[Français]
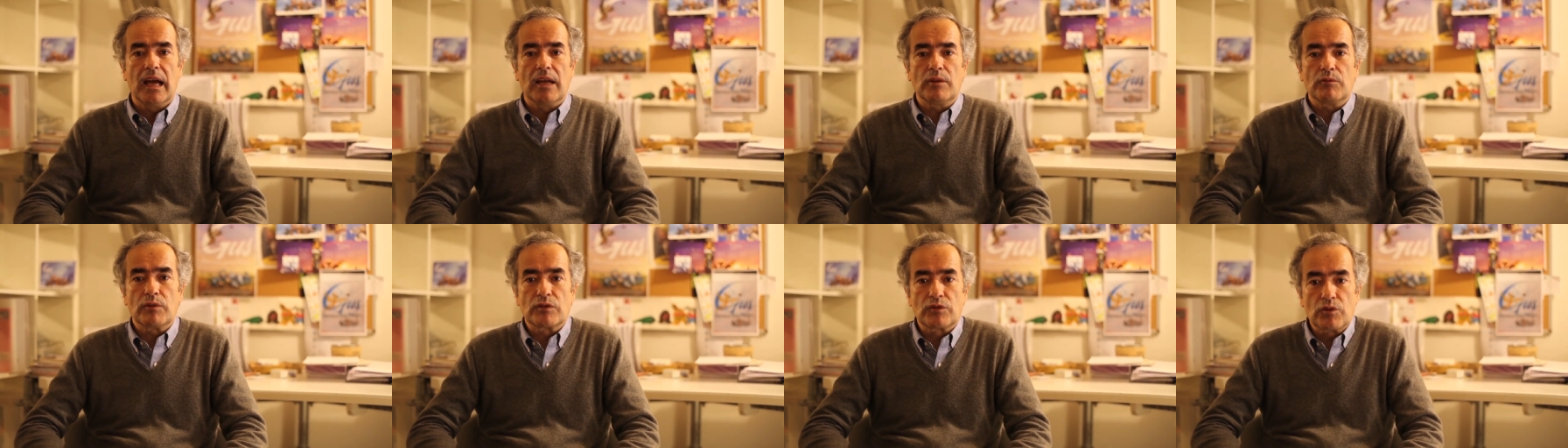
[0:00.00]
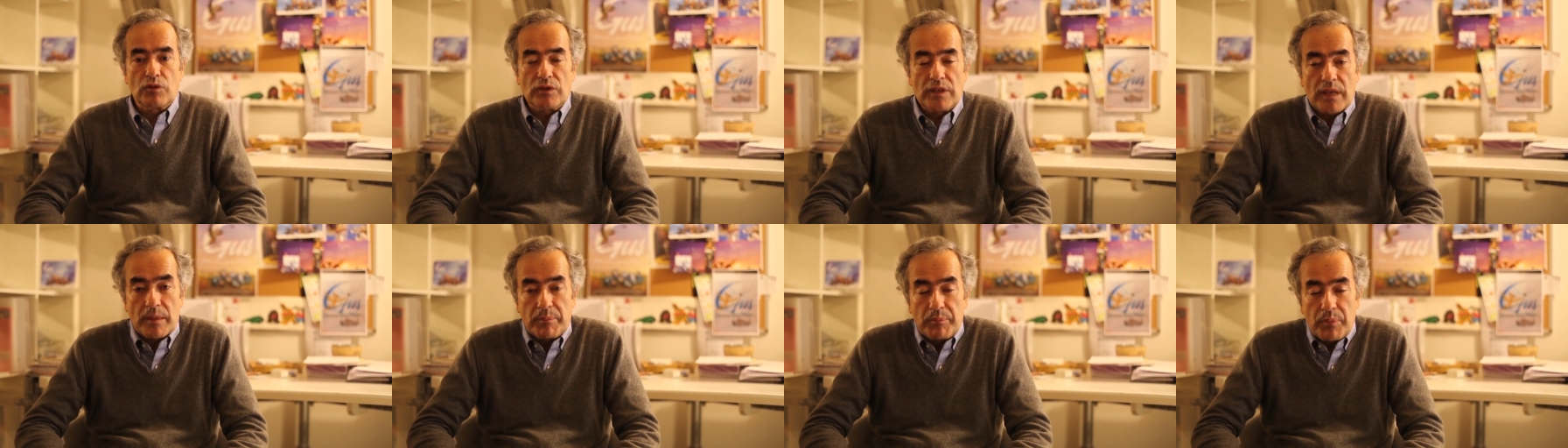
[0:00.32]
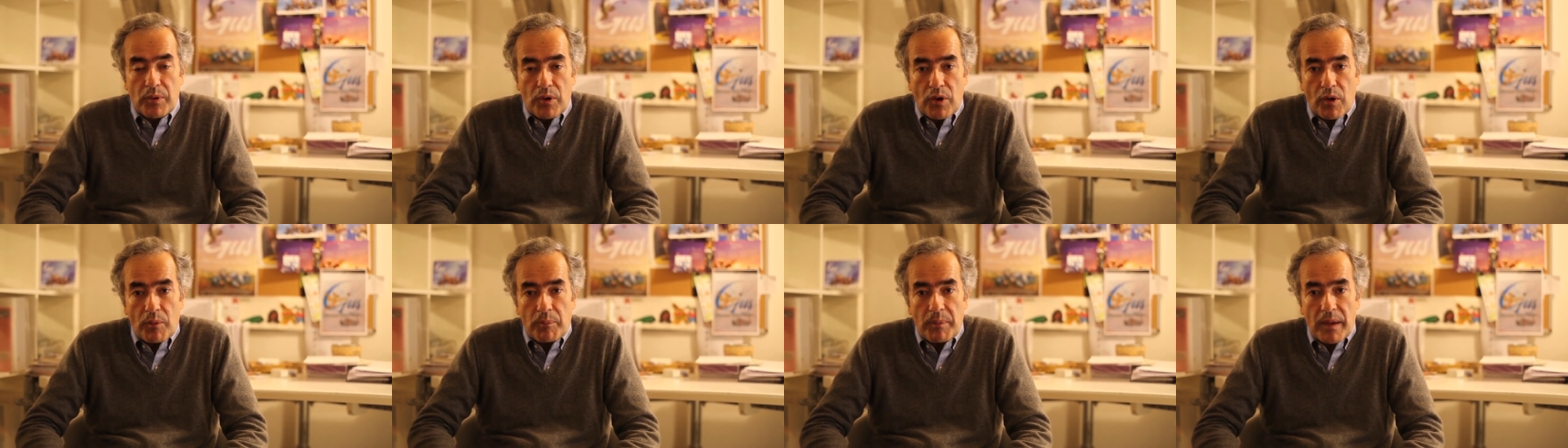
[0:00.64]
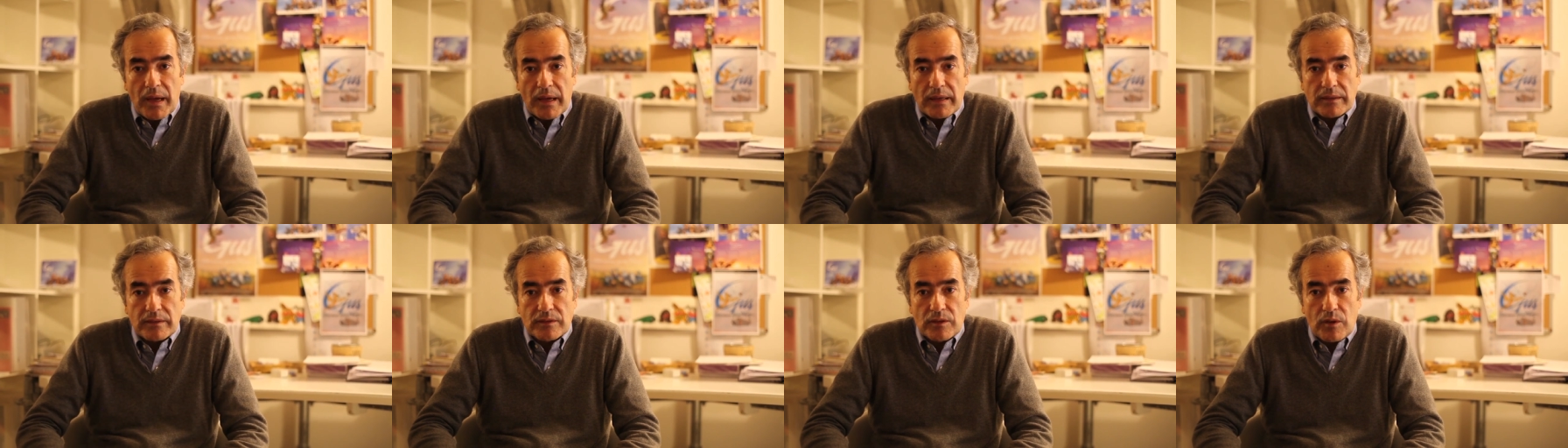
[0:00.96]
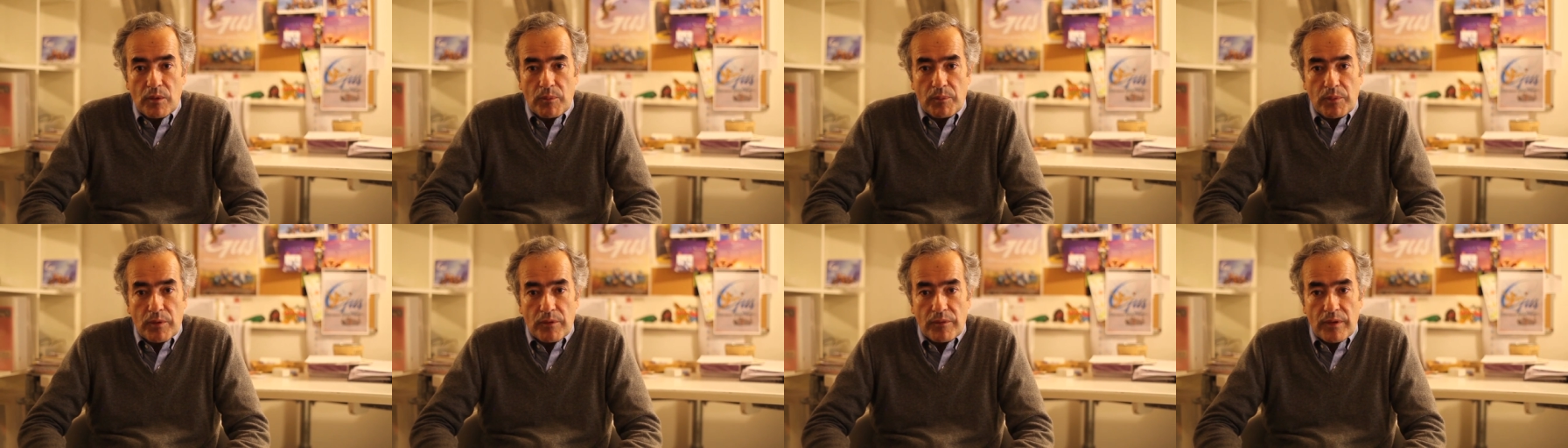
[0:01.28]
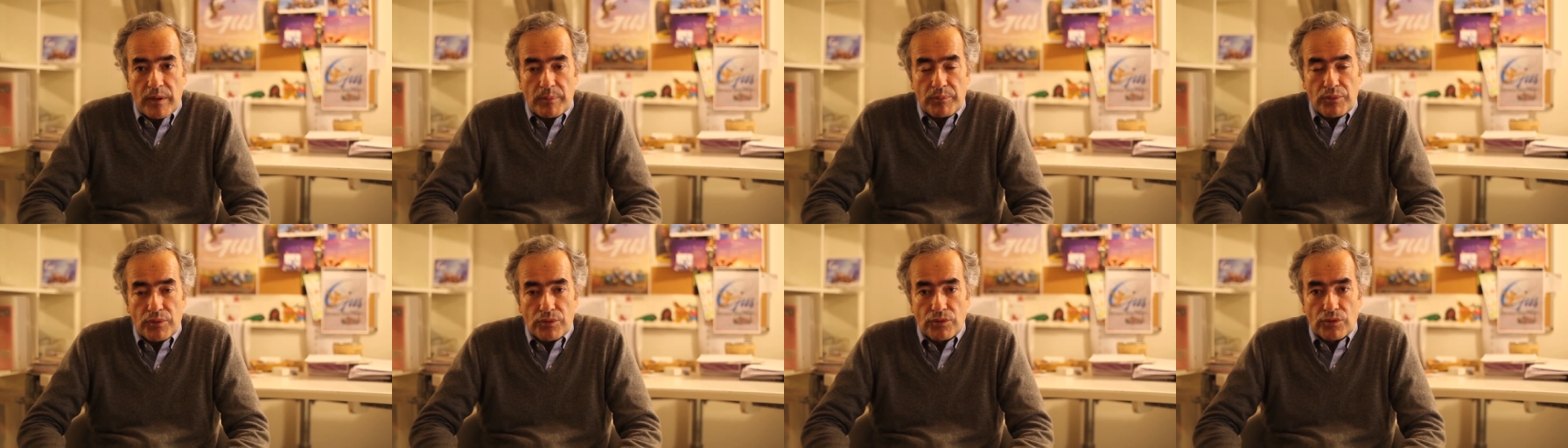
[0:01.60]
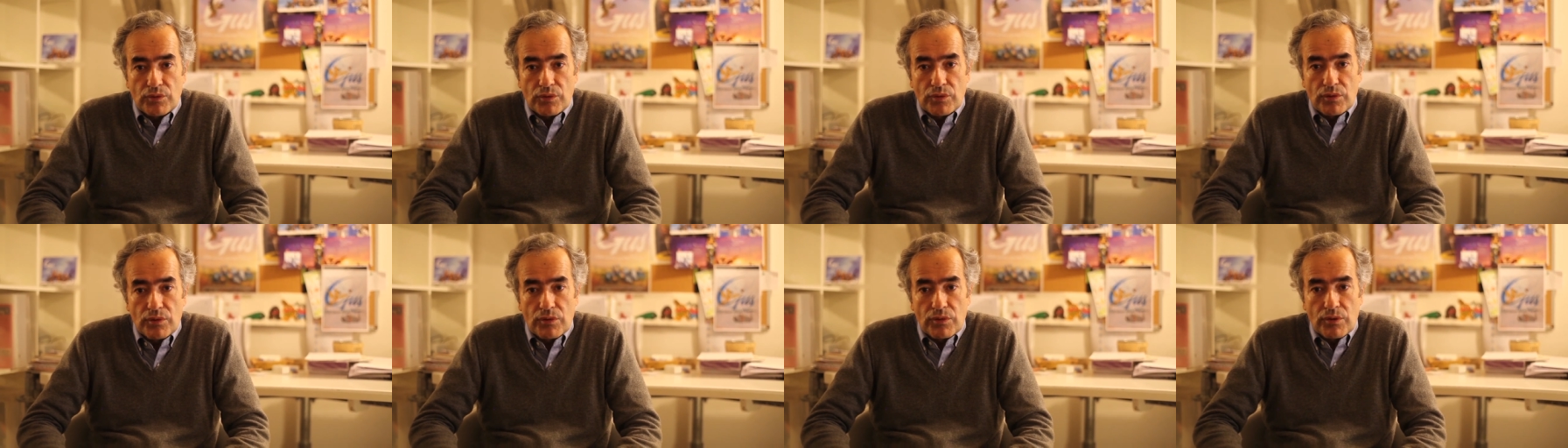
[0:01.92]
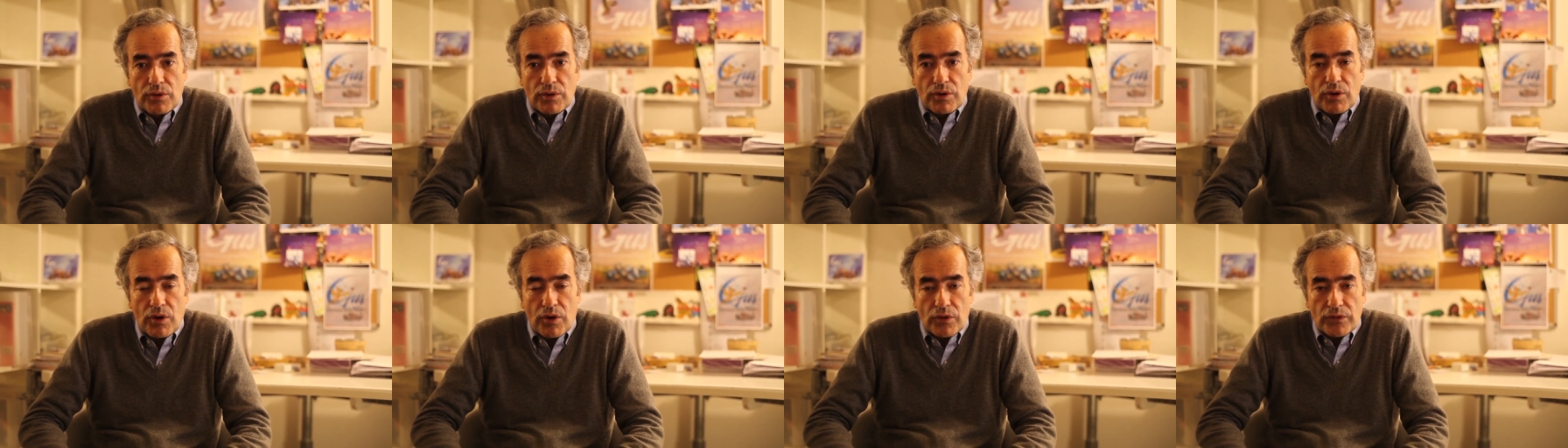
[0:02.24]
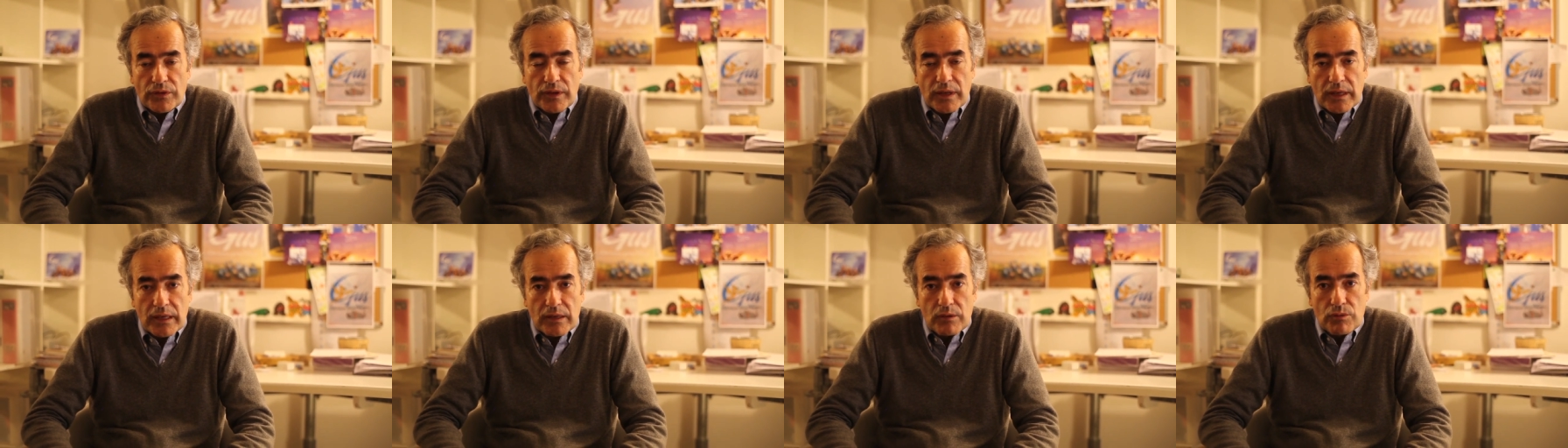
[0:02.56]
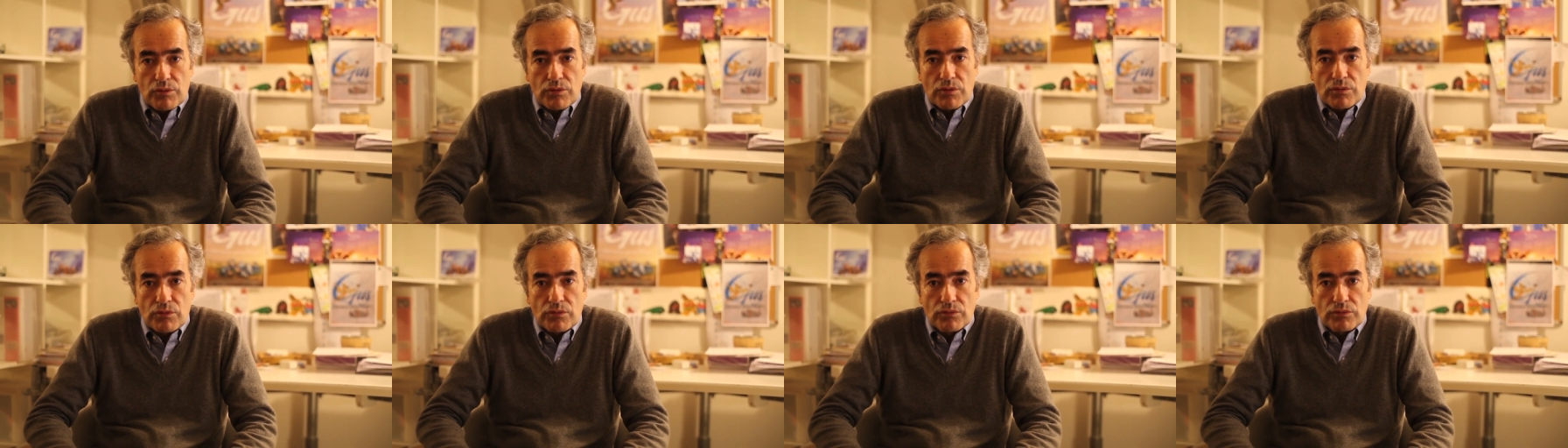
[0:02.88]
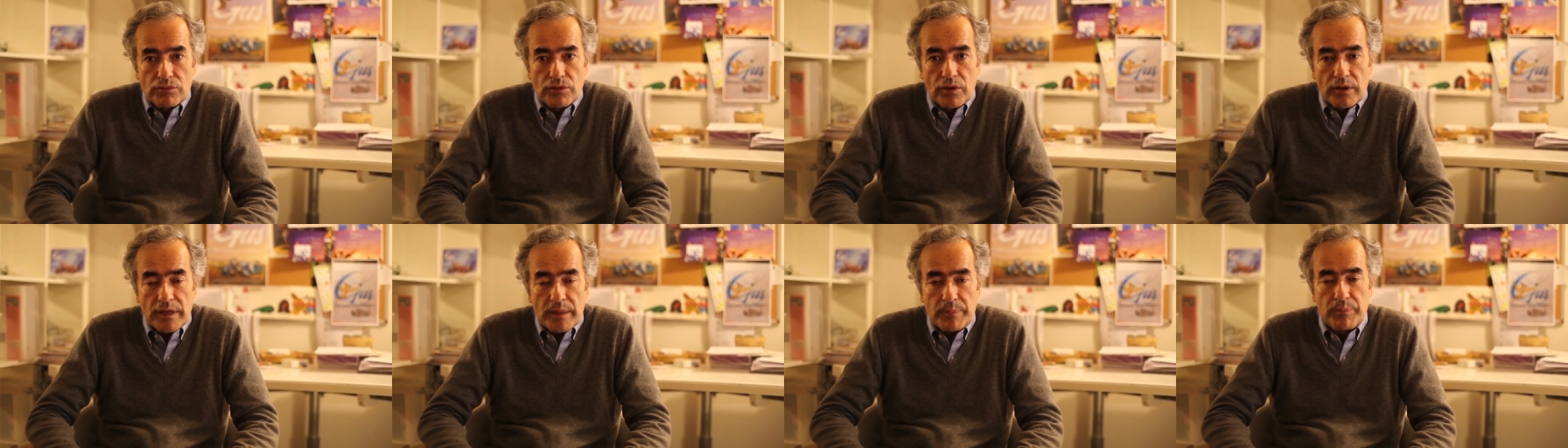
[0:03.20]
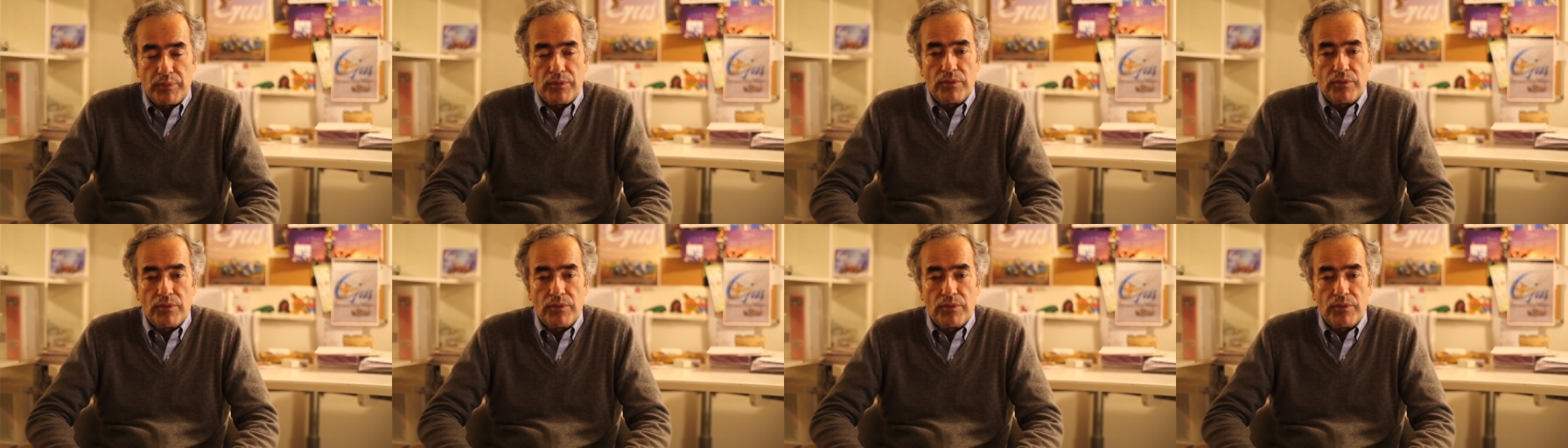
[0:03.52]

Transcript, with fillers: Un oiseau qui a peur, par exemple, va plutôt euh, rentrer le cou dans les